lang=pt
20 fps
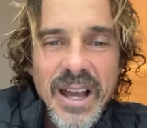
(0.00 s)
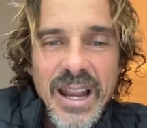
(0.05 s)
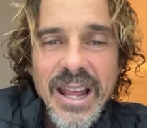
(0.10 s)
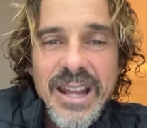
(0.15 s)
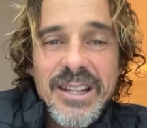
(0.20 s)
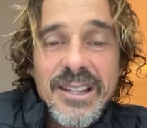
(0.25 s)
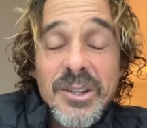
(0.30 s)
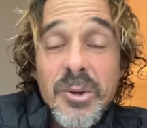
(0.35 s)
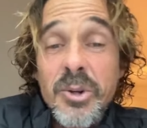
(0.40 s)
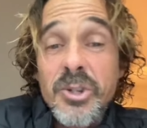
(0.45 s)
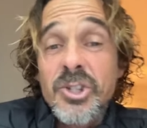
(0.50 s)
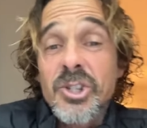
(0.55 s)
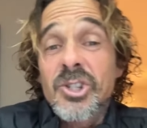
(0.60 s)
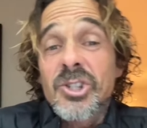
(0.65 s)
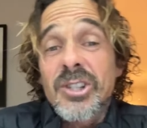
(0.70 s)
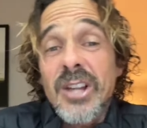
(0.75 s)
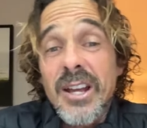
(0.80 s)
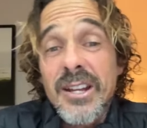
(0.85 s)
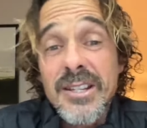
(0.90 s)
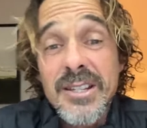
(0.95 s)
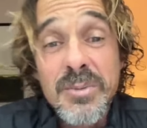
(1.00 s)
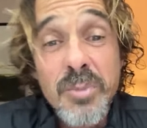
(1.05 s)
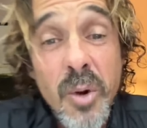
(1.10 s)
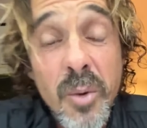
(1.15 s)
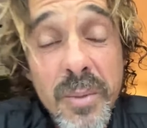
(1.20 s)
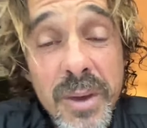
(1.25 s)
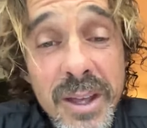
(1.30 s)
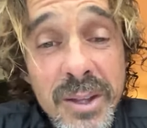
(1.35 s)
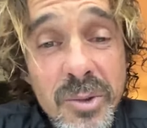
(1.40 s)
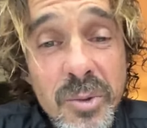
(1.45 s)
Galera, então a gente tá nesse
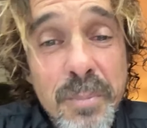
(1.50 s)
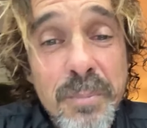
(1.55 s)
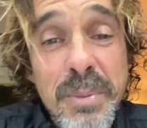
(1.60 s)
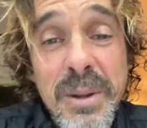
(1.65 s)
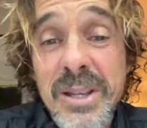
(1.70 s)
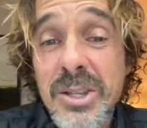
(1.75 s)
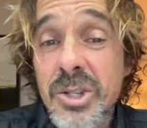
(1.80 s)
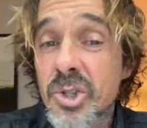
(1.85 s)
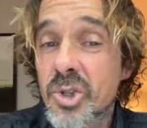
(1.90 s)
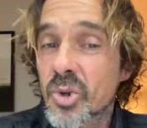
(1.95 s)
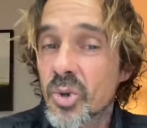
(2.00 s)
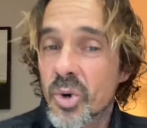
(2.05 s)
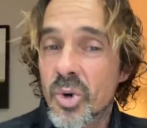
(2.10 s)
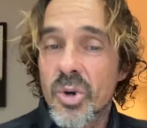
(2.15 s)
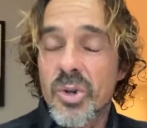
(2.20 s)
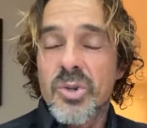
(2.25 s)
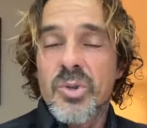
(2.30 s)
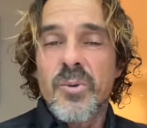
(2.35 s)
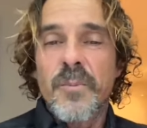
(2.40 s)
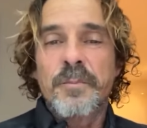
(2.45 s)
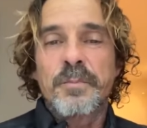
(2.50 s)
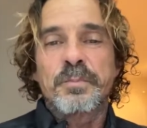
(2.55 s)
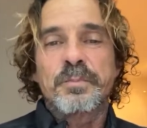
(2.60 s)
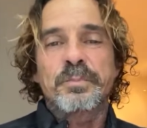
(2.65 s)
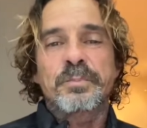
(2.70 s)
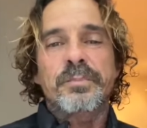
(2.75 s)
momento precioso.